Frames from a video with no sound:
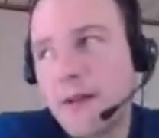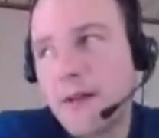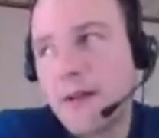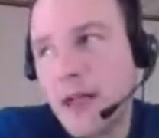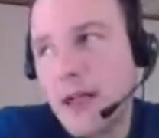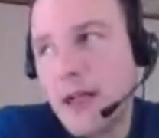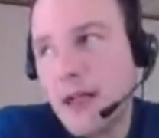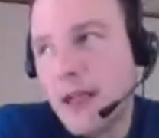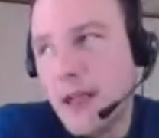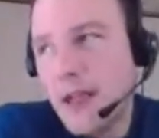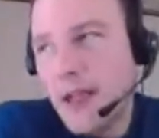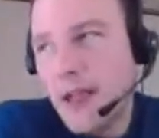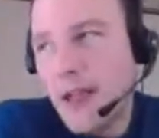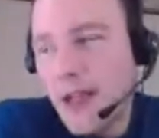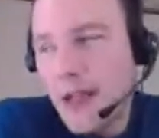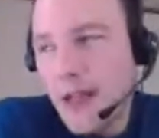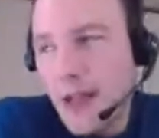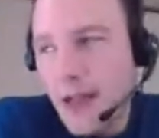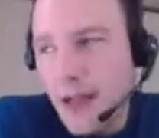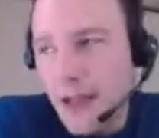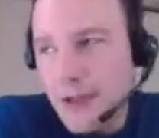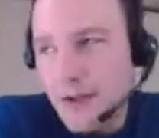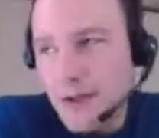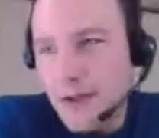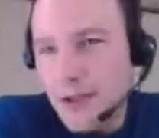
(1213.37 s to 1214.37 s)
also
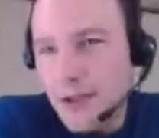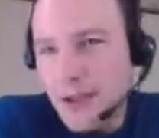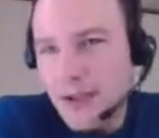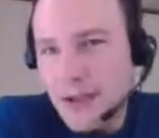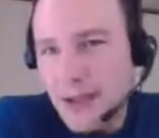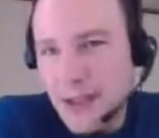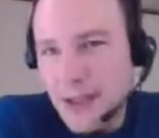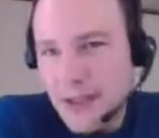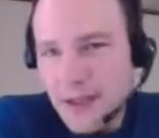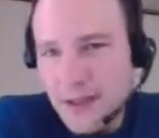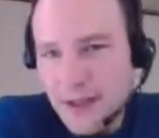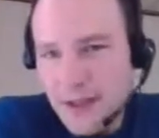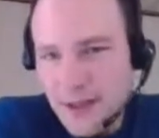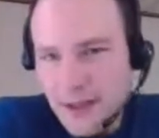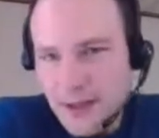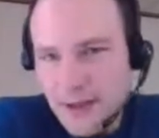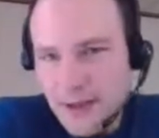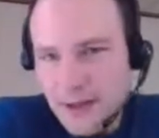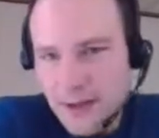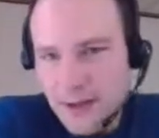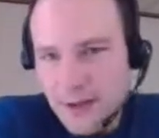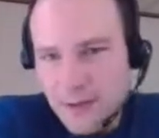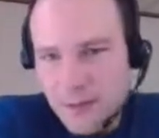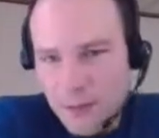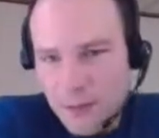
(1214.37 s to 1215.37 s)
das ist ähm, schon
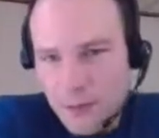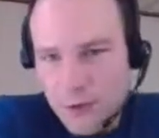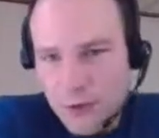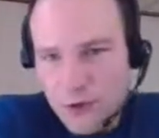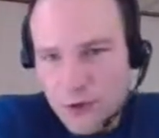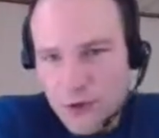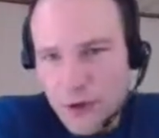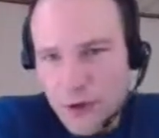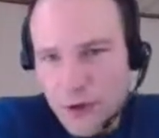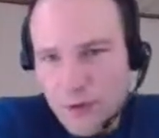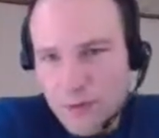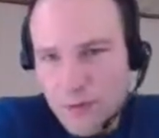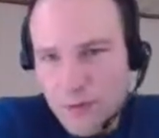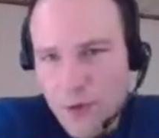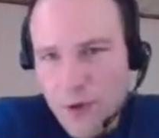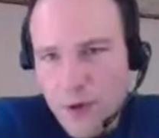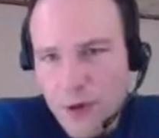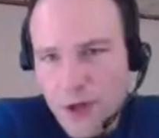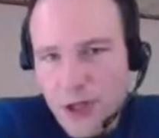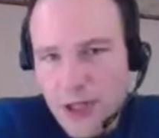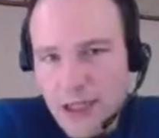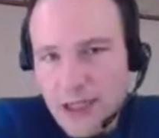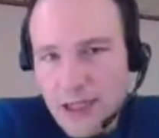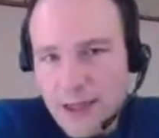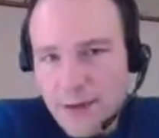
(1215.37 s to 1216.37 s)
möglich
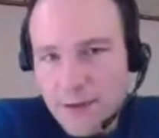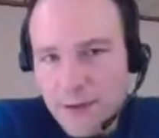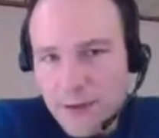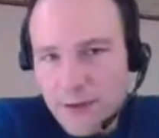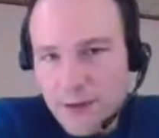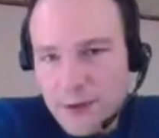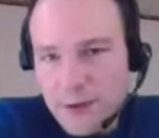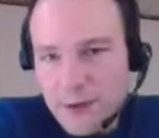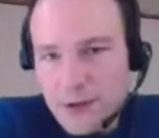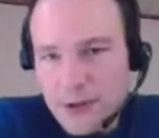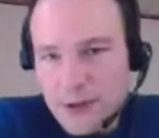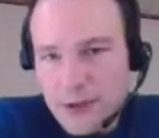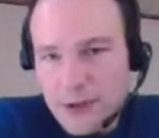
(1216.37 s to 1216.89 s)
und ähm,